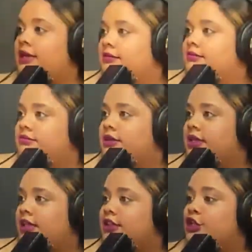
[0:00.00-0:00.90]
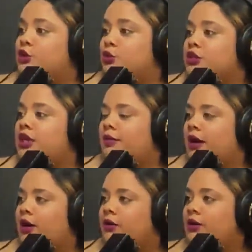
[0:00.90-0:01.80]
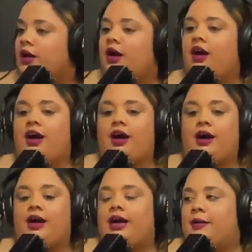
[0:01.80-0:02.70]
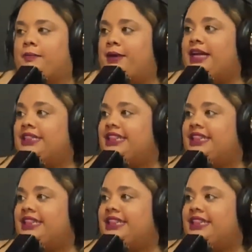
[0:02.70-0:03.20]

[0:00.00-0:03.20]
ir, ¿verdad?, de tu trabajo a ventilar,